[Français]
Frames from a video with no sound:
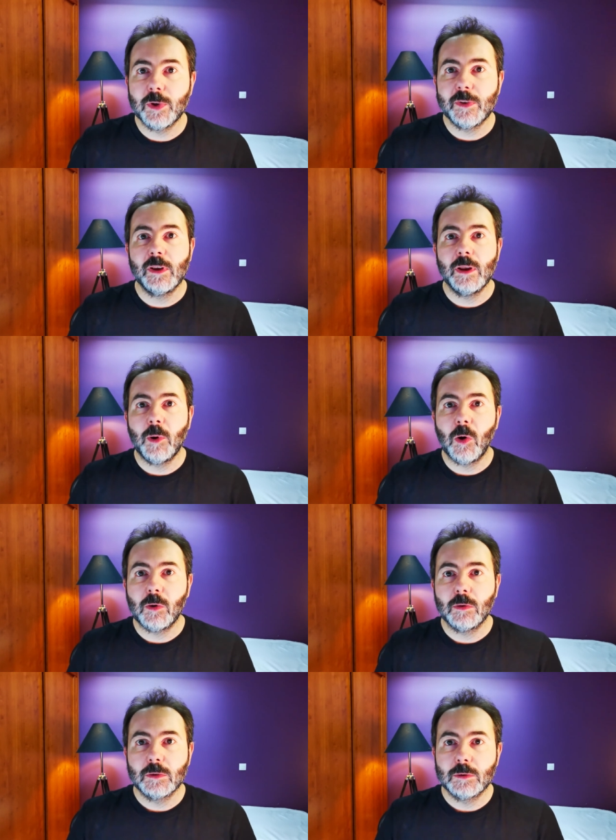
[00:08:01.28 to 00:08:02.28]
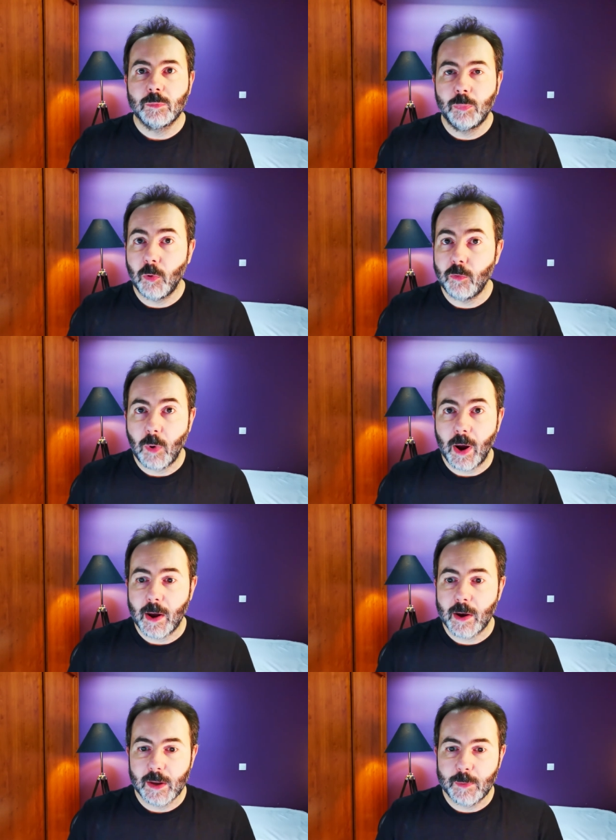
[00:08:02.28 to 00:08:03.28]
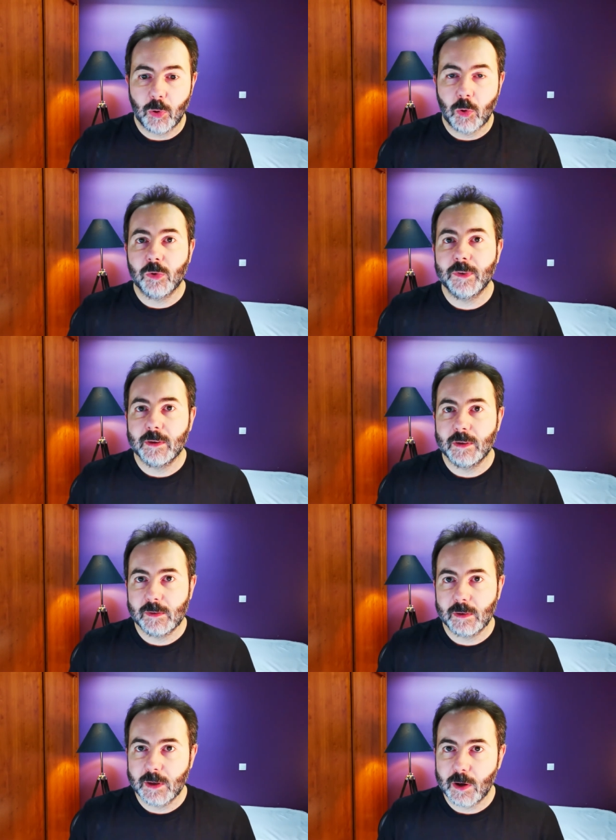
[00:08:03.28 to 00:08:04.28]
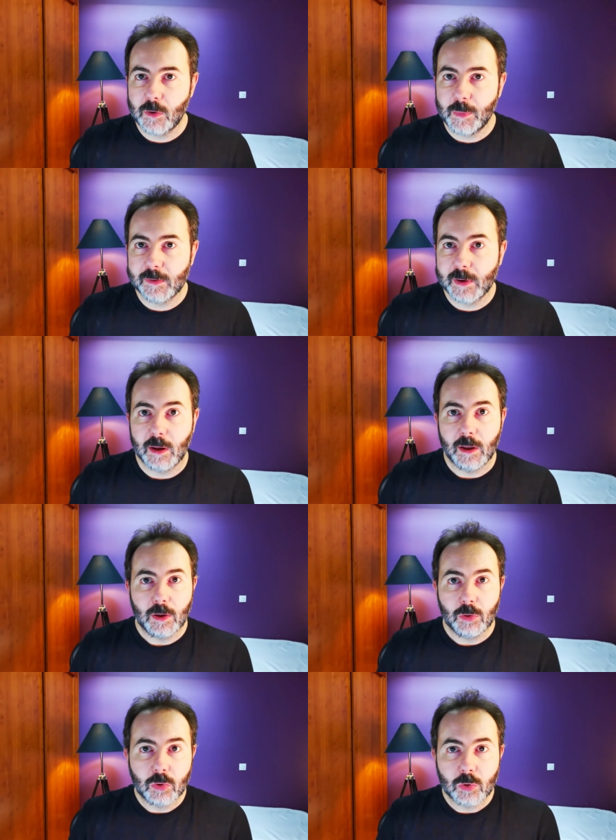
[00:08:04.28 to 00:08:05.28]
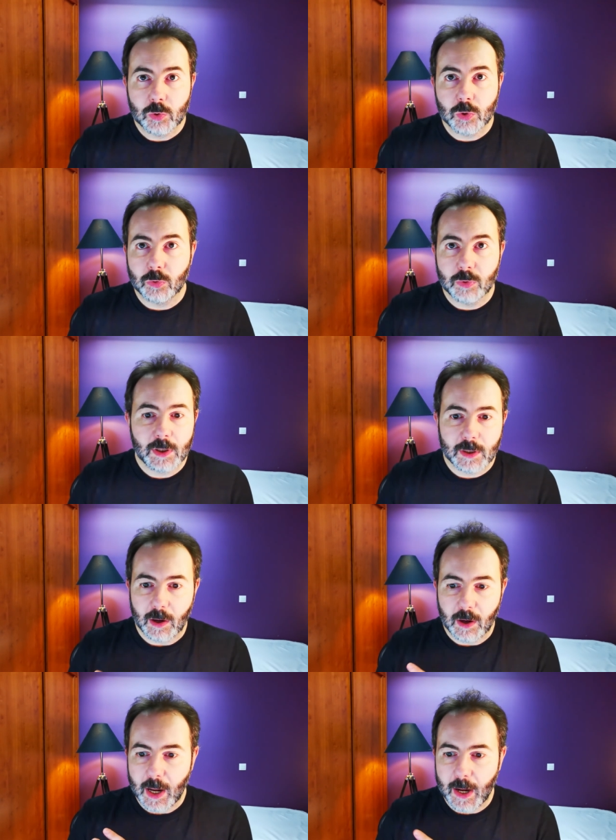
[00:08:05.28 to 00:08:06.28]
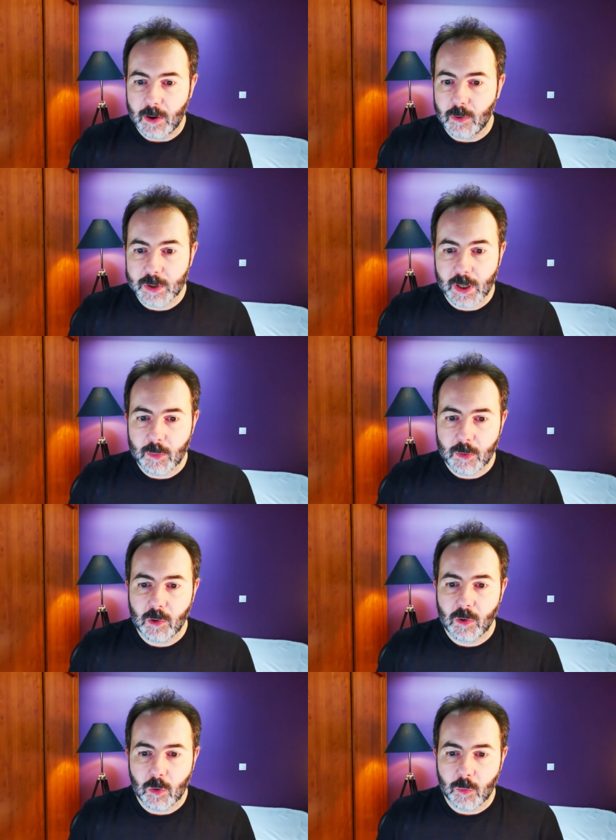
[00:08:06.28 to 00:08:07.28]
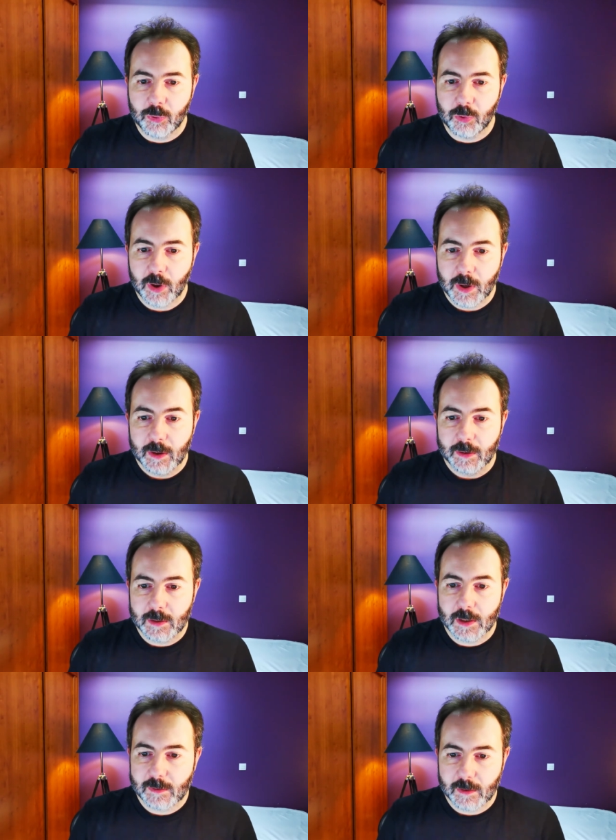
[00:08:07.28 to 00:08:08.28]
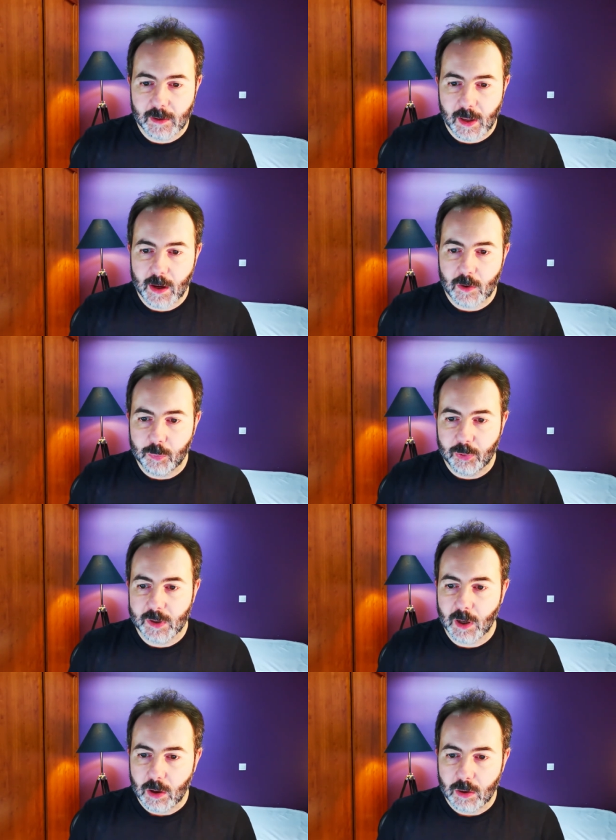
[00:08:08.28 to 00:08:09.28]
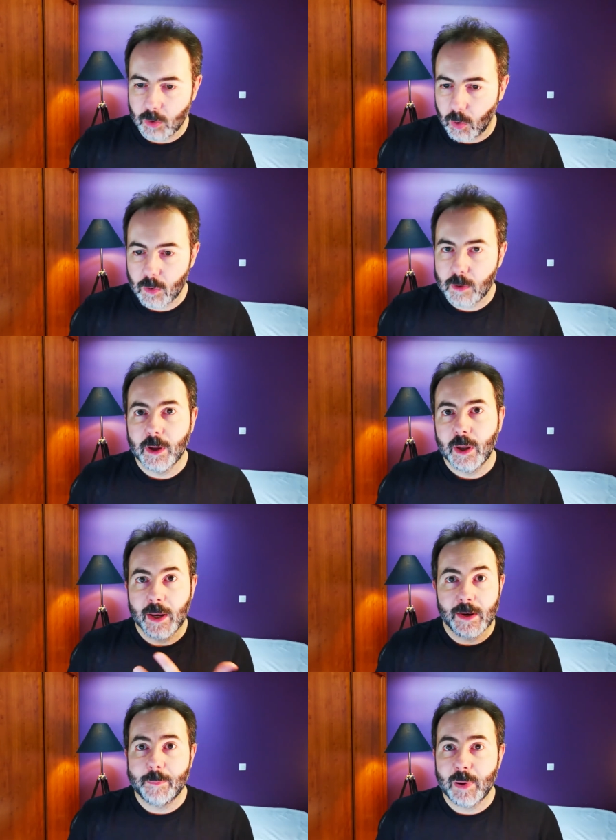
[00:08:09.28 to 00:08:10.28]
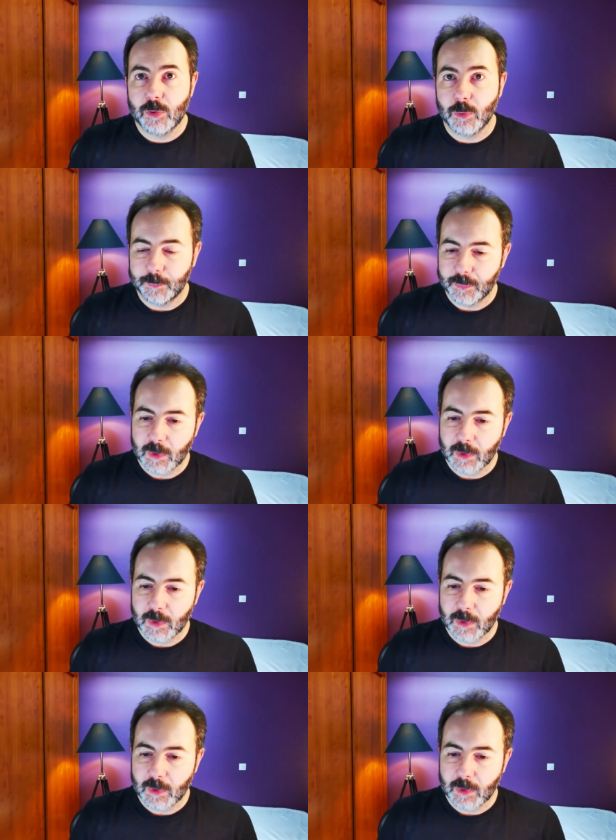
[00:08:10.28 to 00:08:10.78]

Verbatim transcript: les éléments pour voir et pour constater cette guerre commerciale. Donc aujourd'hui, il a à aucun moment on peut nier cette guerre et on peut dire non, elle n'a pas lieu.